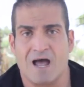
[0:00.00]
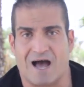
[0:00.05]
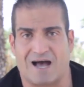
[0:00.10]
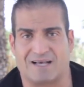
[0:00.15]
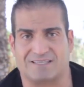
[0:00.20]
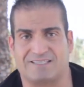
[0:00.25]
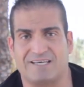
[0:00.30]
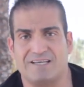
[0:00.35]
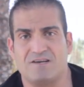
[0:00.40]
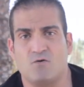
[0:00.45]

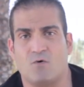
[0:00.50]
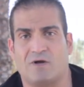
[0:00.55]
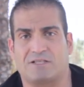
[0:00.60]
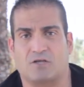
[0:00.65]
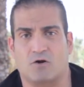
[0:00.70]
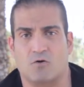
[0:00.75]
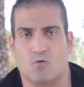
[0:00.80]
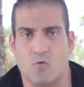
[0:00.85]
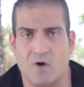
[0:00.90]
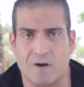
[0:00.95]
Así
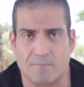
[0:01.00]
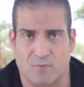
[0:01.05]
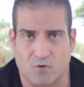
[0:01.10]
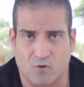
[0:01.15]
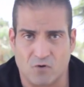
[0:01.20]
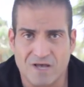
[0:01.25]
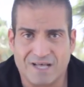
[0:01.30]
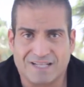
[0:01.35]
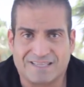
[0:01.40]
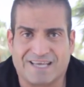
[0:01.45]
nuestro
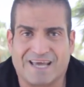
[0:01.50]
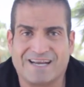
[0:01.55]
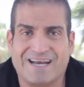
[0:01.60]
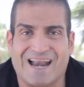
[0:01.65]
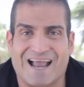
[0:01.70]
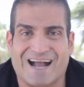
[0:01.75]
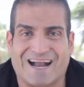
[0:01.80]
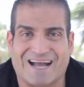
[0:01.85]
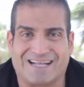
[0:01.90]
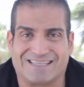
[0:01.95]
cuerpo
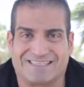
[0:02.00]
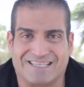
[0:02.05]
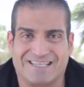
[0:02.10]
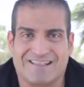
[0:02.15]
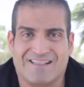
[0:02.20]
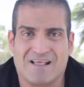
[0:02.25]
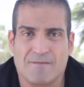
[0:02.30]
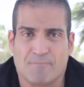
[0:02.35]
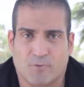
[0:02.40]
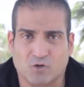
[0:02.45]
tiene la
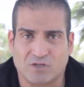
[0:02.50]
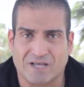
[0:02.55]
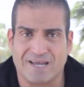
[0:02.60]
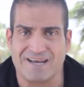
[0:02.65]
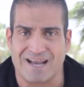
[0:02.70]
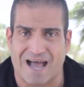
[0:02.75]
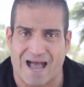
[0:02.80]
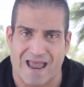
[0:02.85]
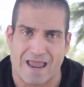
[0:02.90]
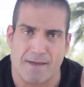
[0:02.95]
cantidad de
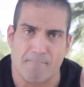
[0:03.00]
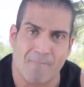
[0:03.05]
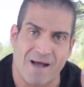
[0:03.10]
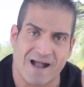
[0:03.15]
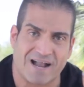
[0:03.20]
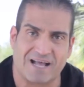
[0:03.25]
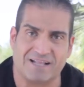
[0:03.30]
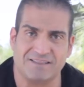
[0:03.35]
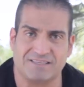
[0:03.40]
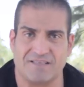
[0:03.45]
proteína en
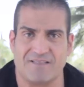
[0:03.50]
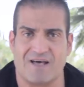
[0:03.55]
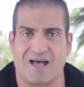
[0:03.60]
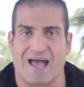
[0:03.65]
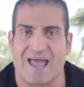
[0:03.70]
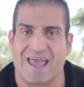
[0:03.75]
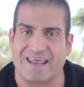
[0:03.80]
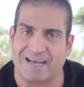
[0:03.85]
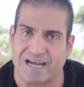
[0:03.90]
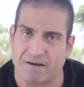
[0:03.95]
más
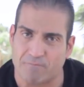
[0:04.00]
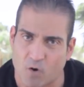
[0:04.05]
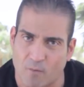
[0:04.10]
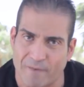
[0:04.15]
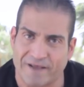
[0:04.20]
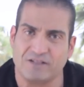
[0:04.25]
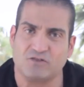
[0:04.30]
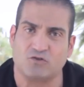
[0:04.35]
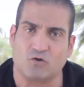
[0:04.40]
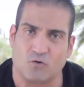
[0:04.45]
cantidad en el
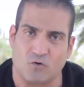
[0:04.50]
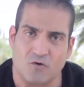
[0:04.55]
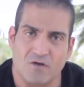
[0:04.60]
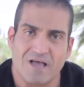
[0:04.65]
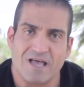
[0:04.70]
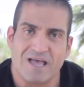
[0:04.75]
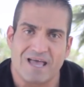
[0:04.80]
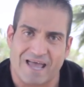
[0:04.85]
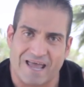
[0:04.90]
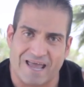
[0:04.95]
momento
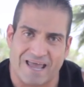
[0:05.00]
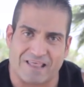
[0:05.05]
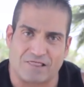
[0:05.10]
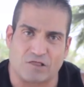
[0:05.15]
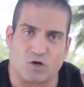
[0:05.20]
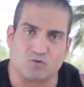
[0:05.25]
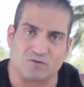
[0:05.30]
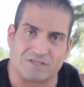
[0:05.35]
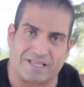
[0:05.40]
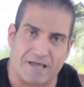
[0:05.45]
eh,
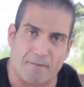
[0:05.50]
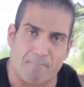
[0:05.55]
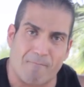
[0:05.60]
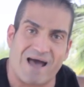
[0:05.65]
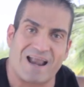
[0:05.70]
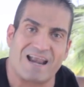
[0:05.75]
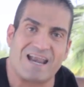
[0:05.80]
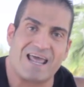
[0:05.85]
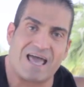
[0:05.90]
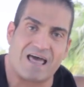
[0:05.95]
donde
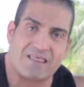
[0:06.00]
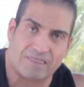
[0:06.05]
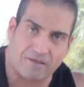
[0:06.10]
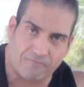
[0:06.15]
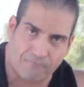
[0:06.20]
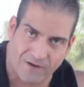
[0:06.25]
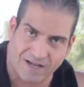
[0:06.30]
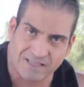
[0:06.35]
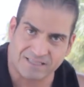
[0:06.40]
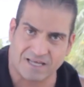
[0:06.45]
más le
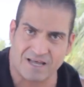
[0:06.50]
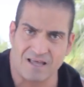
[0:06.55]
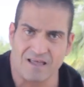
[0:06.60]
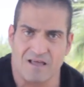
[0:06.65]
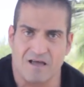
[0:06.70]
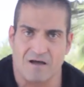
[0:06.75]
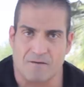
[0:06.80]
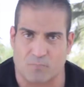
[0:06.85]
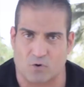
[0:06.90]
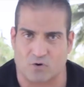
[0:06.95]
hace falta,
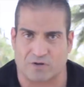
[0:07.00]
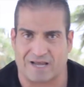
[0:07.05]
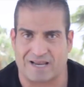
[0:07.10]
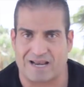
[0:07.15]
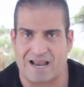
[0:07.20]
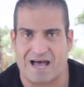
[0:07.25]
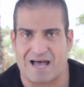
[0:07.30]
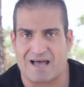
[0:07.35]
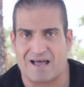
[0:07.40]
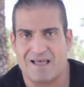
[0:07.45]
porque
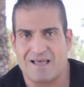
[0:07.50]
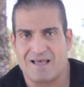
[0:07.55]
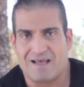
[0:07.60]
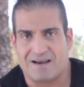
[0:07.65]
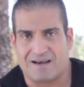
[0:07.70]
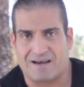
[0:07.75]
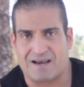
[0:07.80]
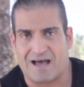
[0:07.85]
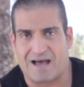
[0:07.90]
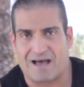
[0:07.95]
la,
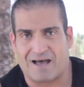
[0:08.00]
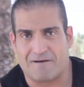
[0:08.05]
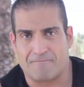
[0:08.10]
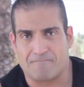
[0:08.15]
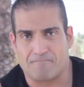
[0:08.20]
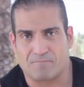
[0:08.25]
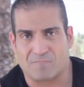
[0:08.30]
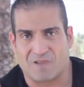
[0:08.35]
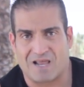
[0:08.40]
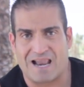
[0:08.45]
la,
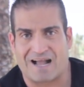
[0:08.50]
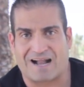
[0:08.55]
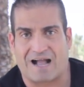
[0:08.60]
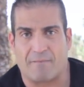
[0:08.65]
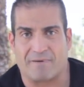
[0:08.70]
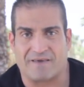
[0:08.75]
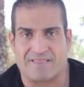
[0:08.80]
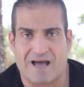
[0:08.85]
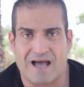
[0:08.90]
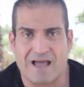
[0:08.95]
la
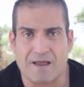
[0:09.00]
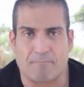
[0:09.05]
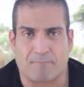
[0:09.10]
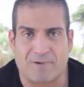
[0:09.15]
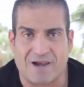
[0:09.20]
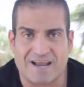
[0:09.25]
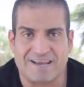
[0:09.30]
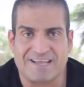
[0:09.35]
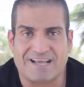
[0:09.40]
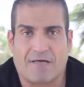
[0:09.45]
cavidad
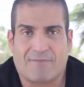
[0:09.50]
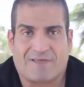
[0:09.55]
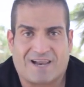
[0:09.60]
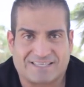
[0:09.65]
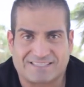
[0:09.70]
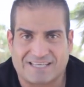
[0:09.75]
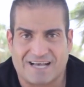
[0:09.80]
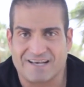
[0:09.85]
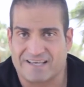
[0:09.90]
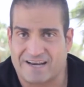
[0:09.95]
esplánica de
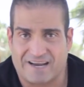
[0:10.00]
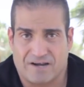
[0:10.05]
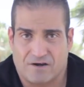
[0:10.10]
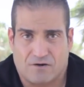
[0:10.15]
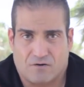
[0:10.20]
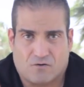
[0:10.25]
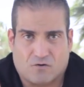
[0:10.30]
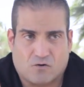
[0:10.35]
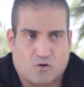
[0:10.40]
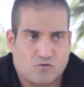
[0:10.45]
la sangre
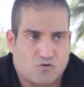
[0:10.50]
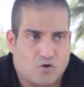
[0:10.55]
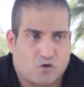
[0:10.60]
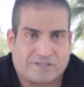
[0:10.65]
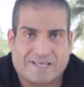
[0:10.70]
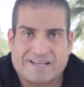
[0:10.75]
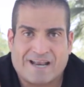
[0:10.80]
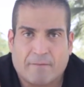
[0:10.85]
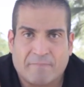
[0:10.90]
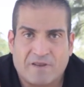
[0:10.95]
no
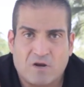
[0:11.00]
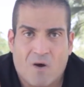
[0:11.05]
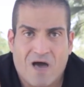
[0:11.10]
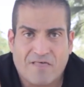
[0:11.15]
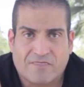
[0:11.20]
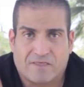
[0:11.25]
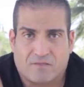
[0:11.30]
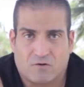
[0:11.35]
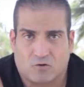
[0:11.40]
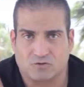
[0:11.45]
tiene
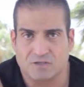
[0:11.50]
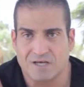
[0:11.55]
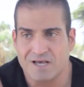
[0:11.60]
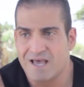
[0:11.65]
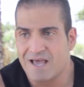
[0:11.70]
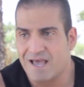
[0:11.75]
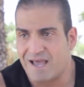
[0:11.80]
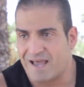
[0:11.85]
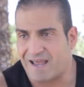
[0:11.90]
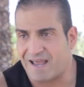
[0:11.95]
aminoácidos,
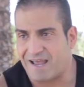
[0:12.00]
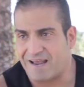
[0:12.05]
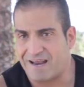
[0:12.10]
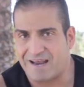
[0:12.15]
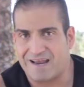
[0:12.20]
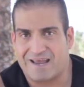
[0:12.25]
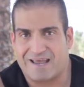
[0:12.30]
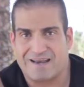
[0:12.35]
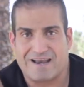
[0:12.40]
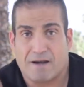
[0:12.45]

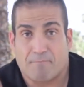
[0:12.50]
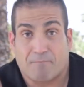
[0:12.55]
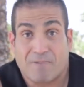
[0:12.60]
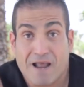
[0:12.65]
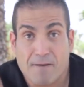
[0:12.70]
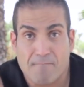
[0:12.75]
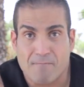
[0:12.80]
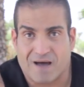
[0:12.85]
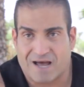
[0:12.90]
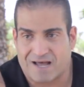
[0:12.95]
eh, en el
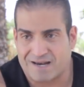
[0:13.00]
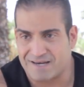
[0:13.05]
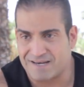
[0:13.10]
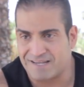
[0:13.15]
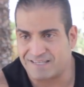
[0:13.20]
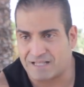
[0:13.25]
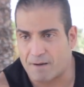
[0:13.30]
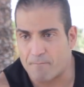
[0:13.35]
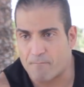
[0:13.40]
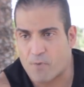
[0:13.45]
plasma,
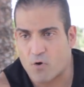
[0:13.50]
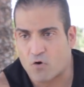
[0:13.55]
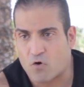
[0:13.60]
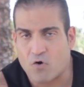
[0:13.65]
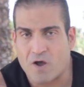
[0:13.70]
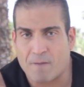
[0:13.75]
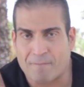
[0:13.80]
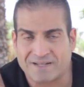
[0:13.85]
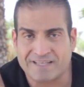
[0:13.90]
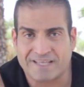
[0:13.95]
ni
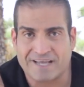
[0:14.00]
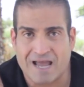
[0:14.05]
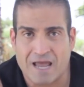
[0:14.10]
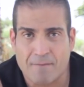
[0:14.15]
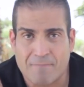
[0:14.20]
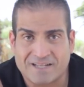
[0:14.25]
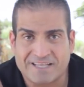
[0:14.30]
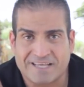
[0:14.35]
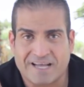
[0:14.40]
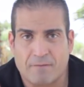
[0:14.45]
tampoco
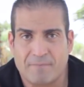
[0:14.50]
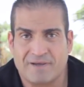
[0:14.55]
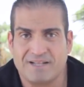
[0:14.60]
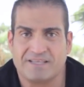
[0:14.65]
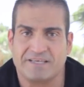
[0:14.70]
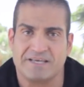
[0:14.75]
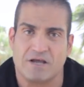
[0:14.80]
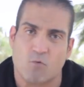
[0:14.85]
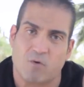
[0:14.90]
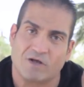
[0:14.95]

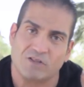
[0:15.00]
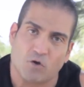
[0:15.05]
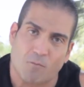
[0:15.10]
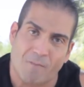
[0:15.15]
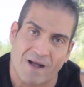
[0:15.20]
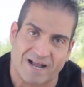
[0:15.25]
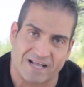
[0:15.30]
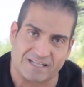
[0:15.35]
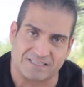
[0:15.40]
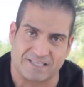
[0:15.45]
hepáticamente, y es cuando
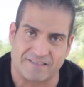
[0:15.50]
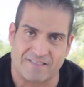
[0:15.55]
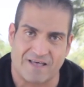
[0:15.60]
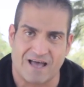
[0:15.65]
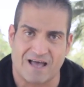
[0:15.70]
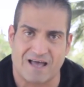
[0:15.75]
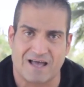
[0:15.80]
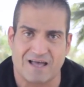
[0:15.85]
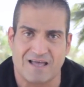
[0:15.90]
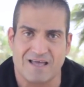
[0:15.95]
más
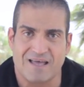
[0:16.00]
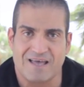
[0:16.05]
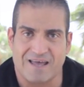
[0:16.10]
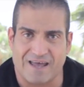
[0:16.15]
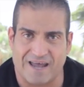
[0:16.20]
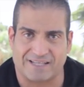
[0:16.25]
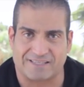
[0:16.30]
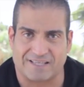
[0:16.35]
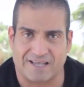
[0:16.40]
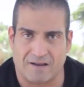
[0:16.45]
cantidad
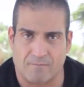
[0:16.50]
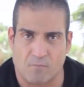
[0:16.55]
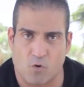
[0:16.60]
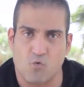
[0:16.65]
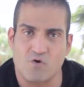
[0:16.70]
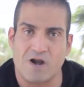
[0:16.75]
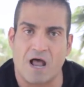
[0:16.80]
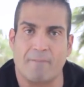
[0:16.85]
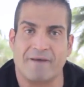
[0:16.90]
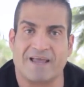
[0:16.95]
eh, tenemos.
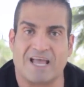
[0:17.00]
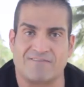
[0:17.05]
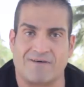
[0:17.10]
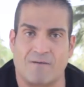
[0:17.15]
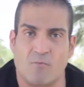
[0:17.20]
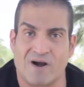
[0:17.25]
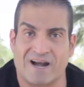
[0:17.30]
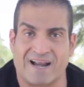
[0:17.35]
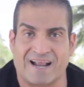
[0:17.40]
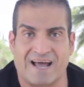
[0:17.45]
Una vez que
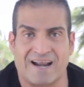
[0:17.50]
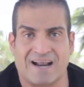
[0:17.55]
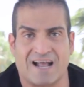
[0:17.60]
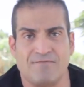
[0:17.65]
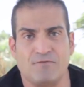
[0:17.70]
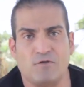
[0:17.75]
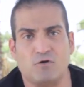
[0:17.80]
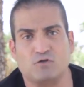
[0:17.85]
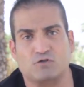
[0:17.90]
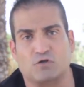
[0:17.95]
vamos
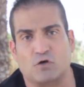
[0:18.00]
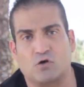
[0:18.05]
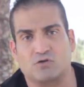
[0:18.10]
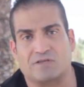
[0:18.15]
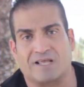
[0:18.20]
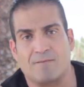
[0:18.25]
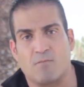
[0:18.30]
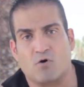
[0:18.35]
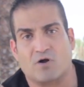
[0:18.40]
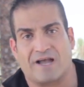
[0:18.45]
recargando, solo
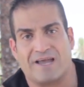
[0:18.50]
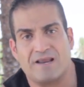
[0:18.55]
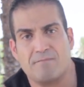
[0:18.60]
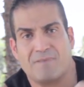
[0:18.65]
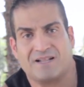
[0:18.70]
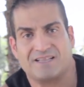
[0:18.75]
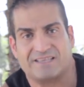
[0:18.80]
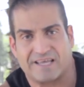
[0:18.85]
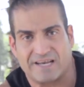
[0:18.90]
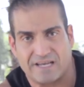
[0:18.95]
tenemos que ir
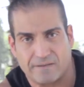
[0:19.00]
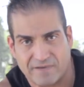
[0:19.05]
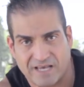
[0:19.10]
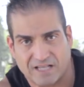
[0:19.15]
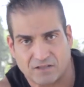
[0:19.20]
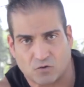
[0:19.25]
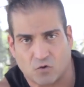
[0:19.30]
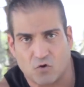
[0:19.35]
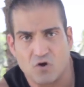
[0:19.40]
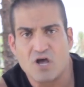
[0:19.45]

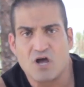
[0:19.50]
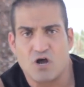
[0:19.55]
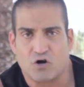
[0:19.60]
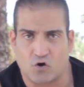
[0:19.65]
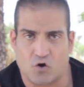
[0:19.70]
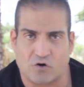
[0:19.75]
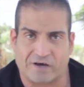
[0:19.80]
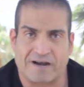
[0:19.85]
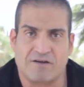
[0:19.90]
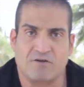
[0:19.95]
mantenimiento,
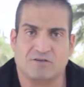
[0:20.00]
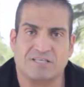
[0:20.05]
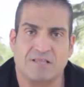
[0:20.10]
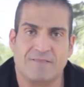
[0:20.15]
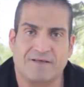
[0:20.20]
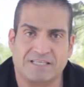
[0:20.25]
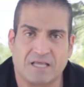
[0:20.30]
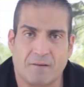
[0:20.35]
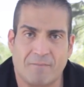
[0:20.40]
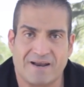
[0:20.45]
logrando así
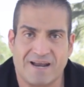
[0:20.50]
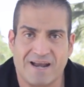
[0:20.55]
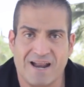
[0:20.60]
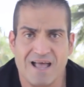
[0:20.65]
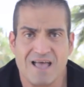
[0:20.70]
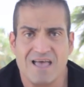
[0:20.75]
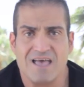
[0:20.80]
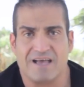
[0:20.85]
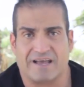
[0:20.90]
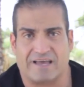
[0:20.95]
de esta
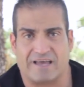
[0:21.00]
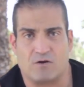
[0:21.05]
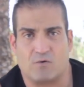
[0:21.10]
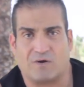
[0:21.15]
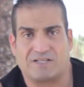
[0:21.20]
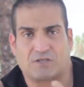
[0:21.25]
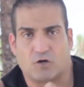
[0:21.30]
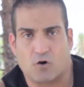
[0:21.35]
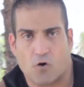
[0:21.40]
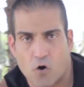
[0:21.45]
manera que
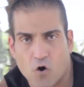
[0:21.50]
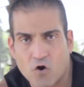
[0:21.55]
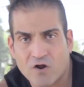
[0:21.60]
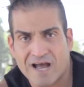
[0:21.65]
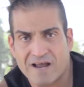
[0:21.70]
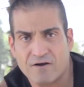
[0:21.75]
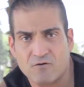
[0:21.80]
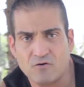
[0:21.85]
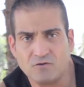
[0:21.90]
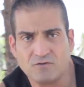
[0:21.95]
nuestros
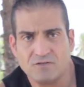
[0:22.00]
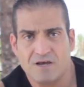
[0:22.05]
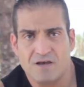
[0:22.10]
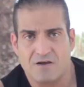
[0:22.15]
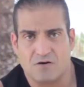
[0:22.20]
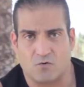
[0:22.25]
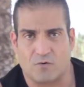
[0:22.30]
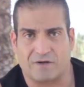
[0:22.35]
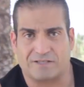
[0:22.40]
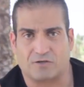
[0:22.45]
órganos,
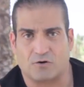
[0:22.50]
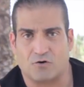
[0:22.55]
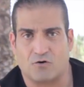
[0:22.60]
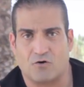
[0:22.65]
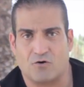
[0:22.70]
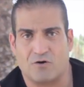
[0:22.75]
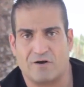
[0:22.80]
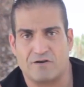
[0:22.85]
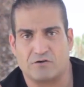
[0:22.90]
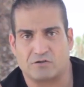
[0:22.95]

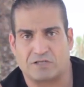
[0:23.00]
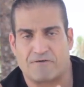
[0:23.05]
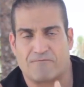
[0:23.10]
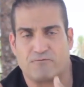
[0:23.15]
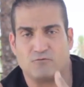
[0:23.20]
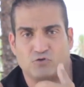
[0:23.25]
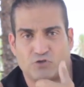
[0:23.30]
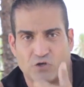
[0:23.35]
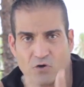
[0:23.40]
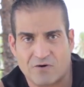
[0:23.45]
nuestro, nuestra
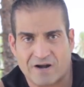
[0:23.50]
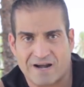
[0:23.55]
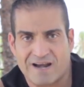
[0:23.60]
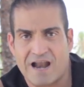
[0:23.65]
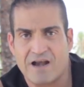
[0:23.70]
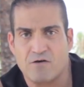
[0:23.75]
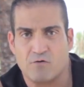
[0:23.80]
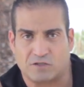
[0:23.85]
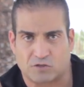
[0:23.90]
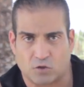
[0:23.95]
función
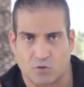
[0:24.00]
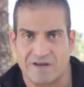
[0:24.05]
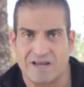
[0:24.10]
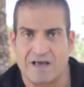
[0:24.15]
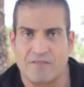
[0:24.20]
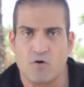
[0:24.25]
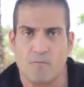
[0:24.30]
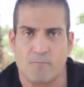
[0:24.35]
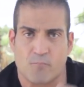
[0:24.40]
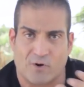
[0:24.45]
renal, nuestro
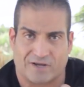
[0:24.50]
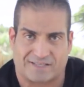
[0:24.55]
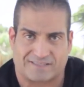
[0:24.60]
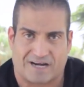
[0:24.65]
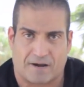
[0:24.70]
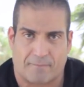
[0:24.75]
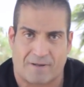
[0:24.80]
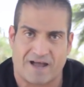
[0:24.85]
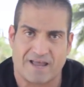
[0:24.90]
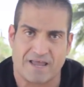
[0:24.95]
hígado, pues
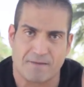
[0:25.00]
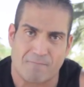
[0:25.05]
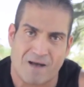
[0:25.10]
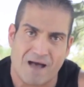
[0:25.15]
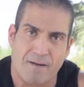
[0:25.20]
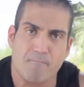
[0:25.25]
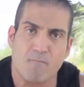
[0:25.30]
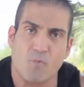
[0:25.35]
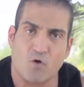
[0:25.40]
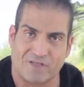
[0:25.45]
trabaje
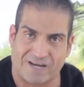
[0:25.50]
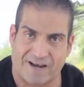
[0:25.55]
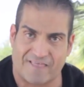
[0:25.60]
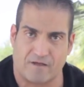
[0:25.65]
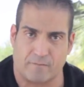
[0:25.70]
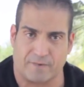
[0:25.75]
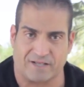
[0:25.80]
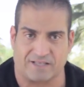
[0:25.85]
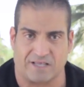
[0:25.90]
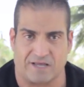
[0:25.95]
más
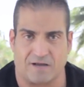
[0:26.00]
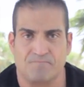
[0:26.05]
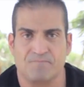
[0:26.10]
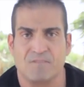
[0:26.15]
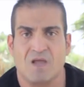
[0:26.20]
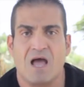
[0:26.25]
moderadamente.